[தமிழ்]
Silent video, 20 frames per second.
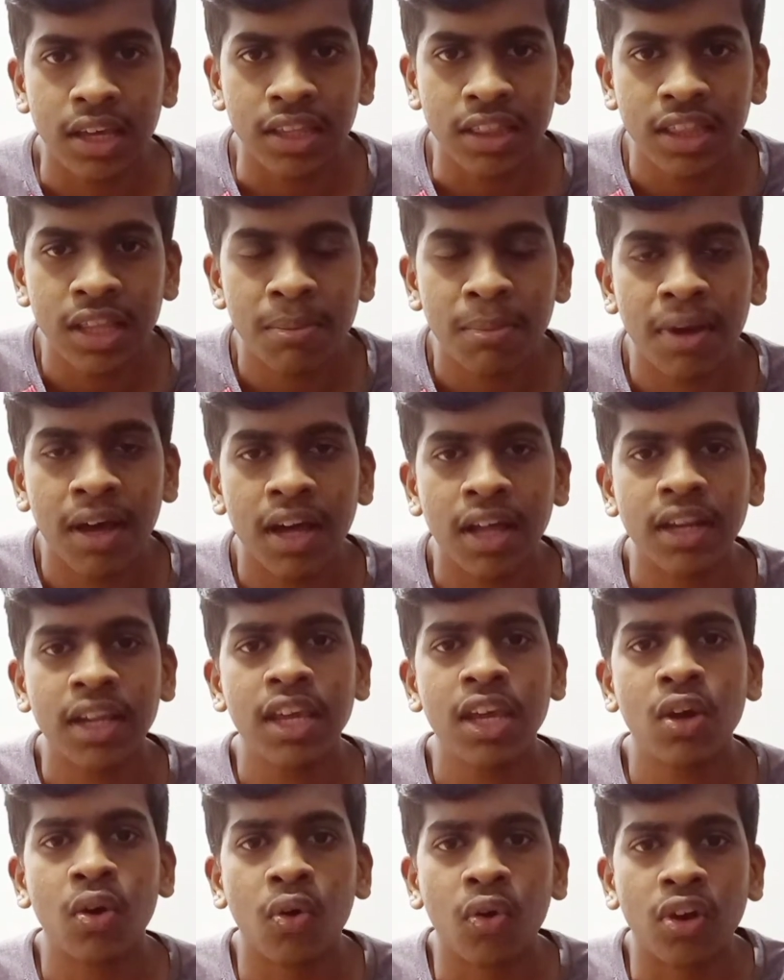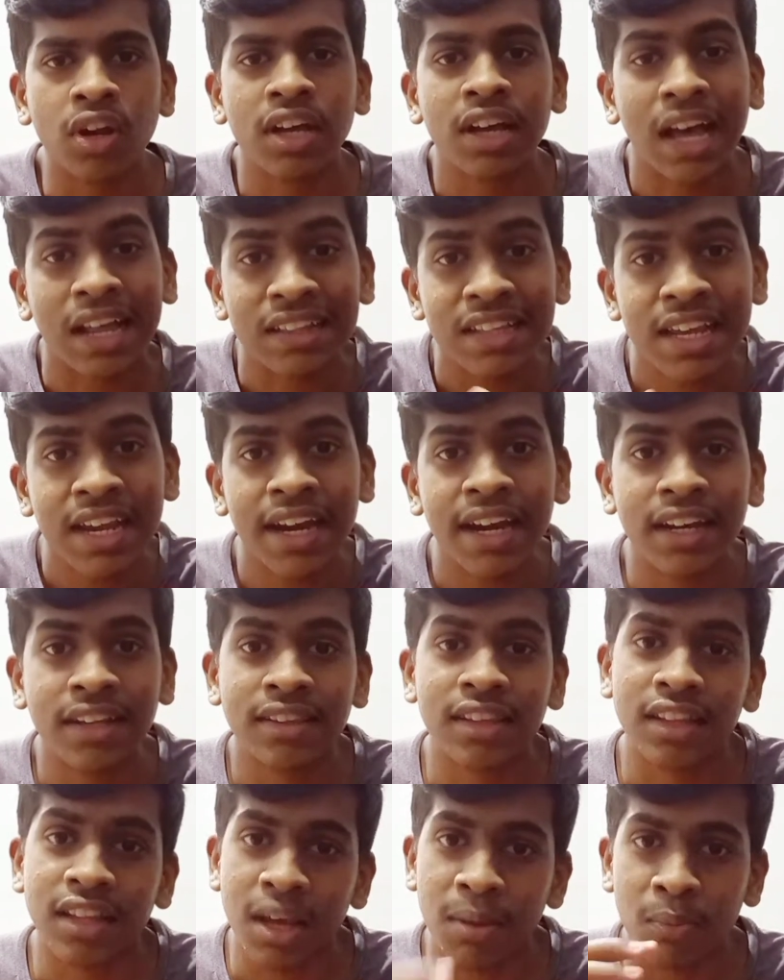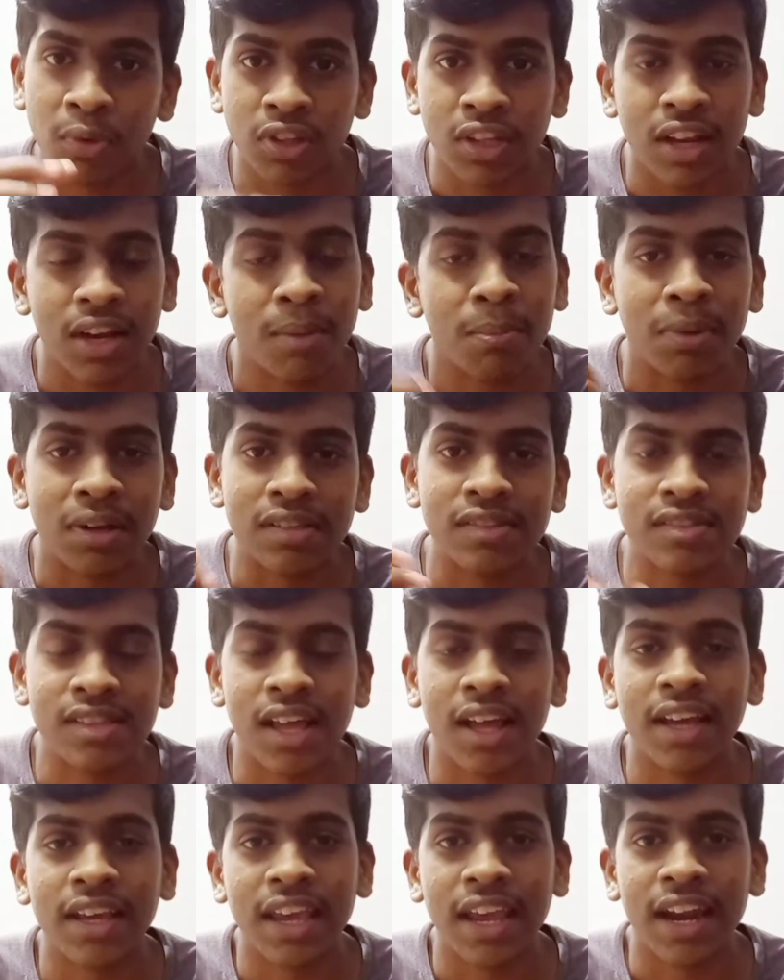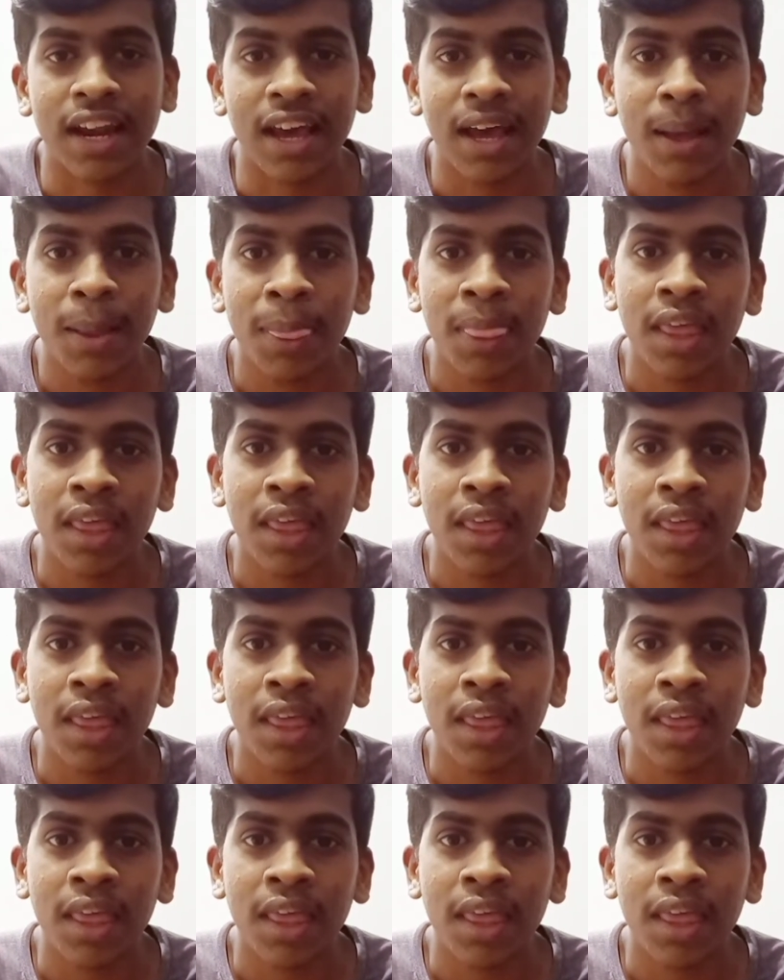இந்த மாதிரி ஒரு கதையை எடுத்ததே முதல்ல ப்ளஸ் தான் ஏன்னா